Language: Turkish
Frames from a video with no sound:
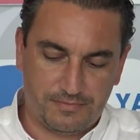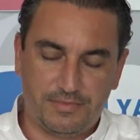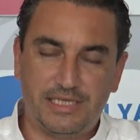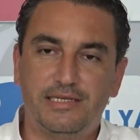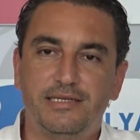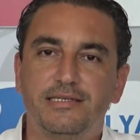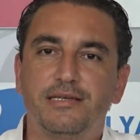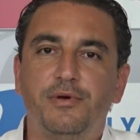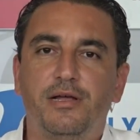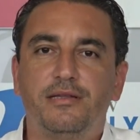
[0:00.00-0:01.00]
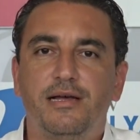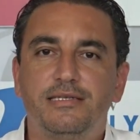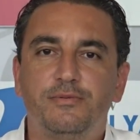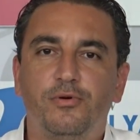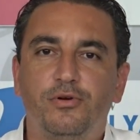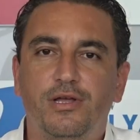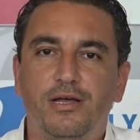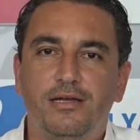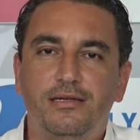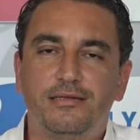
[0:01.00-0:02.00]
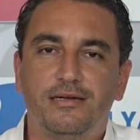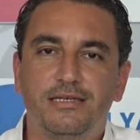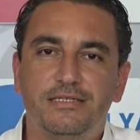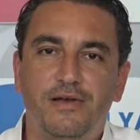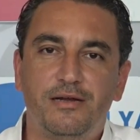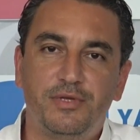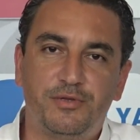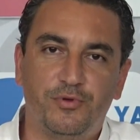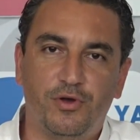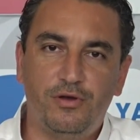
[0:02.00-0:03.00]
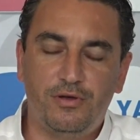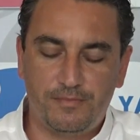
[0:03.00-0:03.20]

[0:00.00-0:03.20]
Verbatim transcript: Bildiğiniz gibi Antalya Spor'da transfer bitmiyor.